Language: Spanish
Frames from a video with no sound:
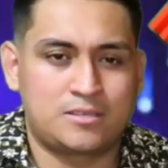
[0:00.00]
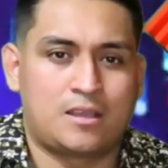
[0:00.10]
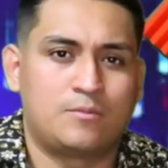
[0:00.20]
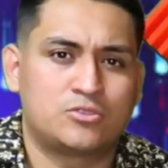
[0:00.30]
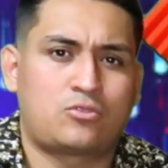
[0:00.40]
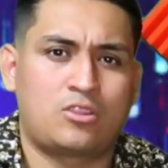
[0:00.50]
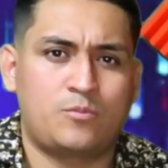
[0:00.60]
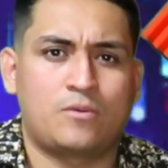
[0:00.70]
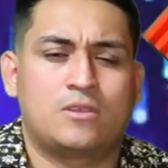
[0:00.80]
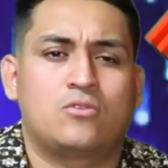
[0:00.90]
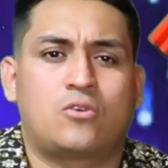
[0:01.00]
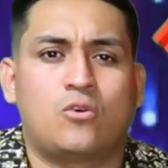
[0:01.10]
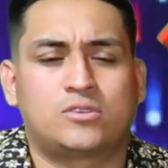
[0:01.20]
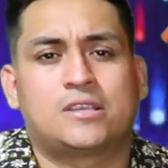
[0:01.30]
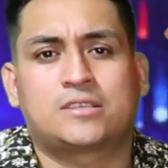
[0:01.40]
hagamos otro tipo de video,
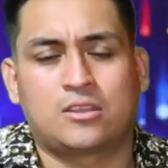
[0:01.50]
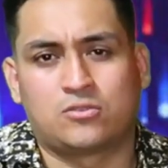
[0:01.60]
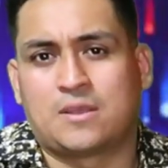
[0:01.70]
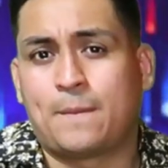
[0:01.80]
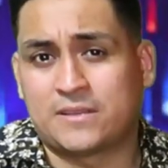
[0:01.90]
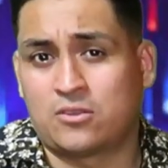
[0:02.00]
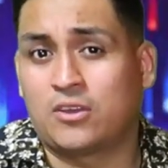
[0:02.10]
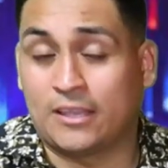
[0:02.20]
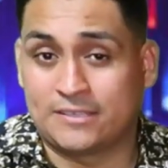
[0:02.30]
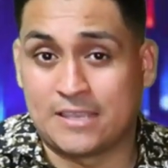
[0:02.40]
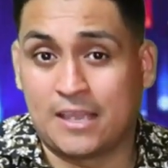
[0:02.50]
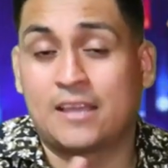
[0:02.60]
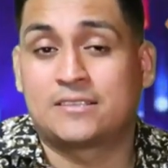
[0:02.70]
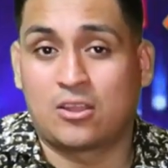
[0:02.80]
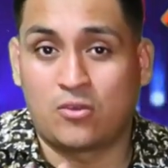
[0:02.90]
cosas que nos han pasado que sí han
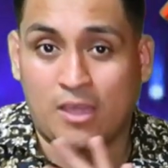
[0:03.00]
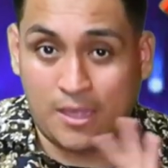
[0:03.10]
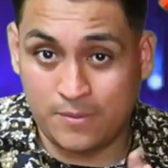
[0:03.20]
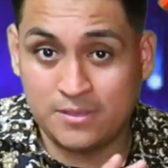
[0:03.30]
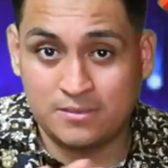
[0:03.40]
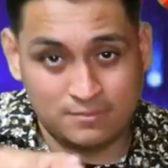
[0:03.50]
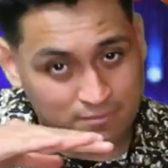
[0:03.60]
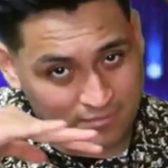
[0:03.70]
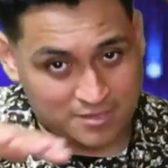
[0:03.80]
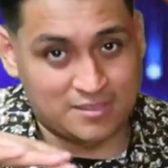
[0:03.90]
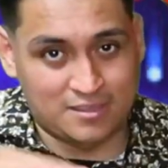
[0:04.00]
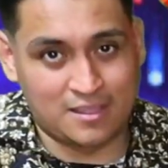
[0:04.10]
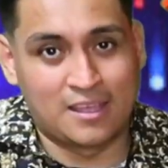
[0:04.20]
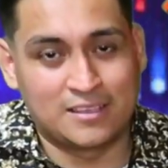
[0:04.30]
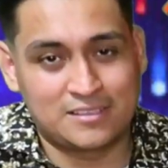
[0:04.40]
estado heavies, que
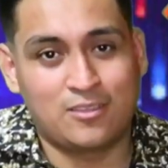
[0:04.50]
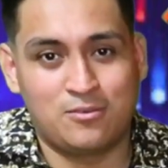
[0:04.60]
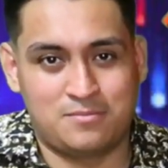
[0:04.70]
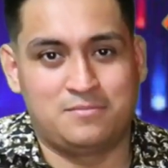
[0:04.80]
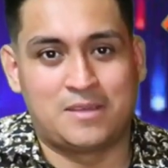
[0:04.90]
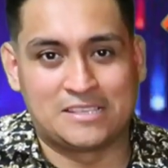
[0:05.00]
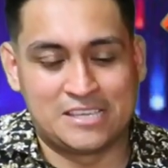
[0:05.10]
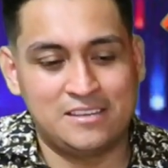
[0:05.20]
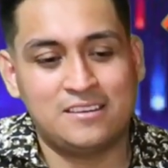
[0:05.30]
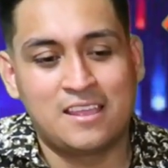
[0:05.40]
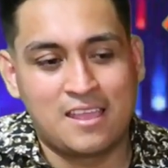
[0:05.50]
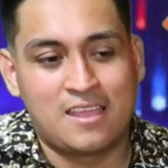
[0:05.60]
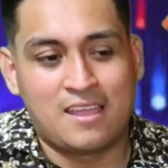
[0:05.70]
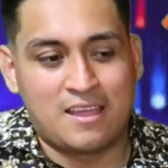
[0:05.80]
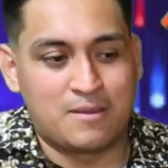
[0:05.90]
han estado machín,
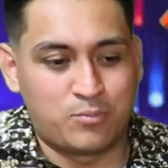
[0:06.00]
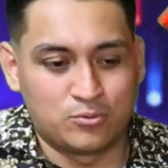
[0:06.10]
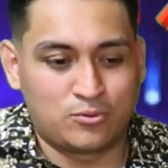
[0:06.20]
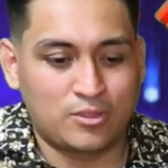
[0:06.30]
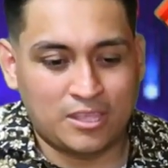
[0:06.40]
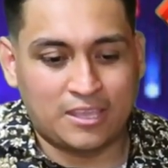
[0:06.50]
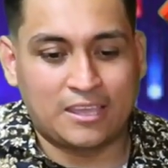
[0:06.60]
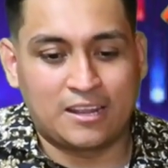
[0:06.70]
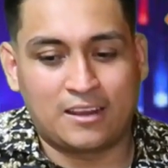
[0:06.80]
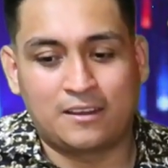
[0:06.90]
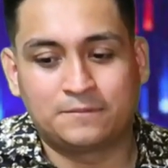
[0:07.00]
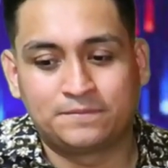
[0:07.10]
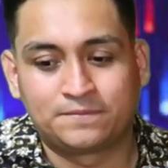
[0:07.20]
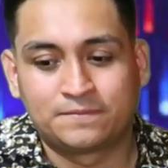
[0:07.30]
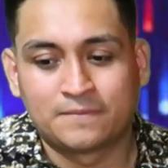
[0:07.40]
a punto de querer
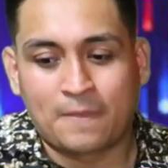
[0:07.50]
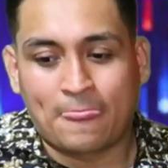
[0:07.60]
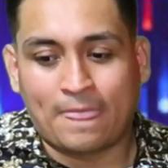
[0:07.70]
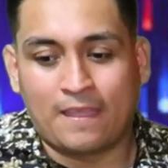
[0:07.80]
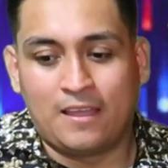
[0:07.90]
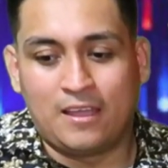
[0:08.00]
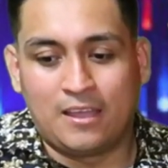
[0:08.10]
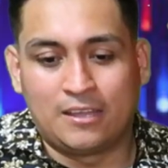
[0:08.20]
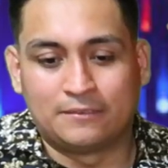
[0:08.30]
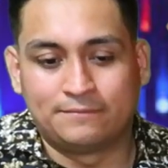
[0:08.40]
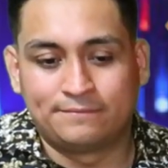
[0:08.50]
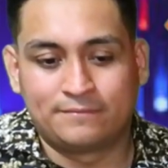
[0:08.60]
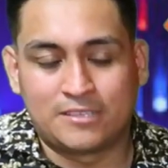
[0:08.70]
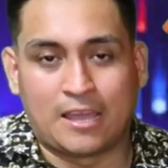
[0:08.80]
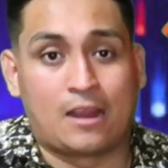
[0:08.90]
uh,
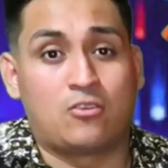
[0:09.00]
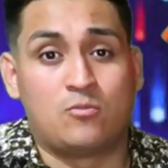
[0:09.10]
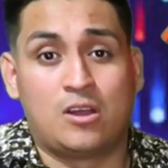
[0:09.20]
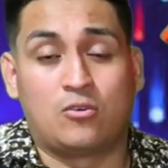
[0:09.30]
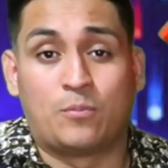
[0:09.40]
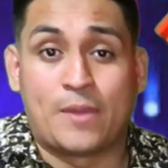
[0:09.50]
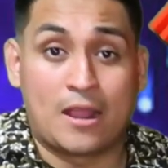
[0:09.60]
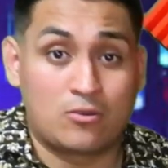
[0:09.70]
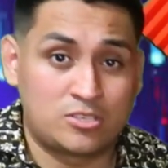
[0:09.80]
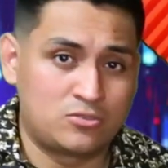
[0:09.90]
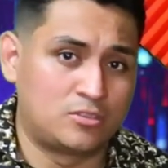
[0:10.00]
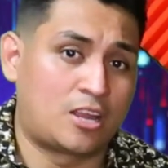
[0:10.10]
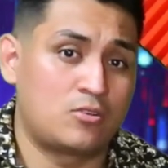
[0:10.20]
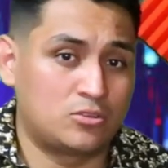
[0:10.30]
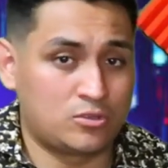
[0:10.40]
llegar como a golpearnos,
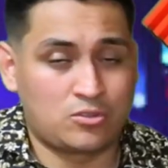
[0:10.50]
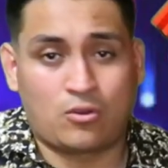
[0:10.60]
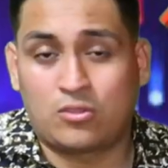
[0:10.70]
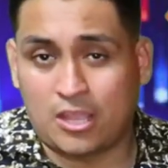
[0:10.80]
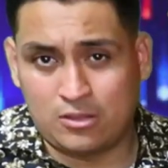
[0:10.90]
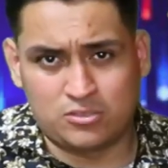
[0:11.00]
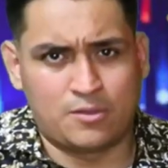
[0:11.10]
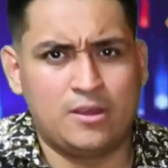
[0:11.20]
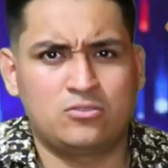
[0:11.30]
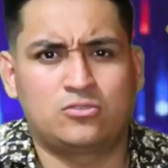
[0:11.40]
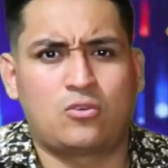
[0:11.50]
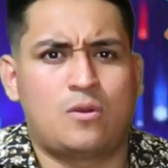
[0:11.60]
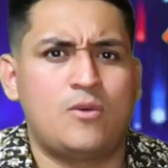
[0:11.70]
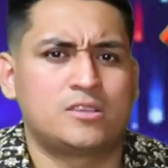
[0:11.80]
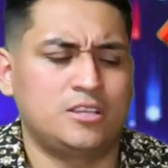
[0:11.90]
insultarnos y todo ese rollo, déjenos saber, nosotros lo
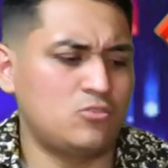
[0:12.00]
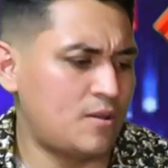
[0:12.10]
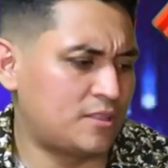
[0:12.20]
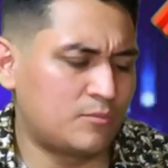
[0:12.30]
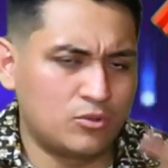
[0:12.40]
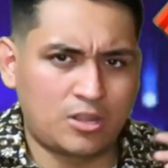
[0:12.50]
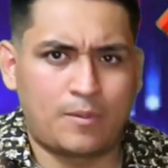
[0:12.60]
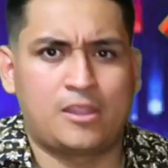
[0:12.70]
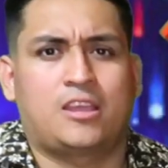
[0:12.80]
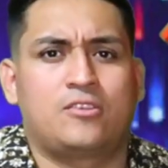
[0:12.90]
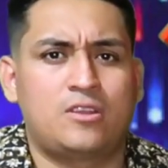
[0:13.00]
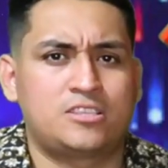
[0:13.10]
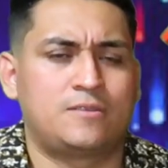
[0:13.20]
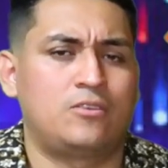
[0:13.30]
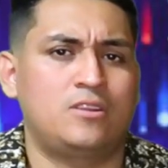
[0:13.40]
vamos a hacer, nos metamos otra plática yo y la
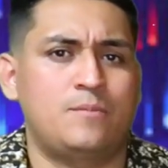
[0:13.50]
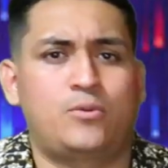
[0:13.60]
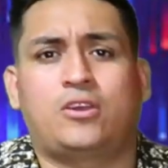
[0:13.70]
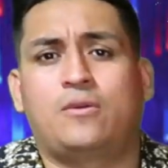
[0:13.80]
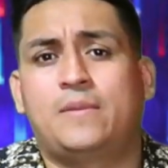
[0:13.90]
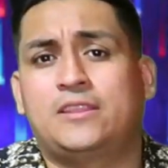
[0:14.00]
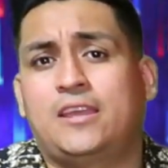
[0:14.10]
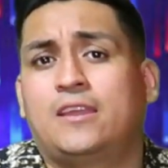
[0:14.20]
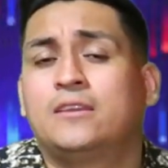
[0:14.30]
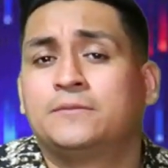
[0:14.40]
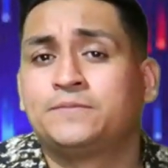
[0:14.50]
chavalona, porque obviamente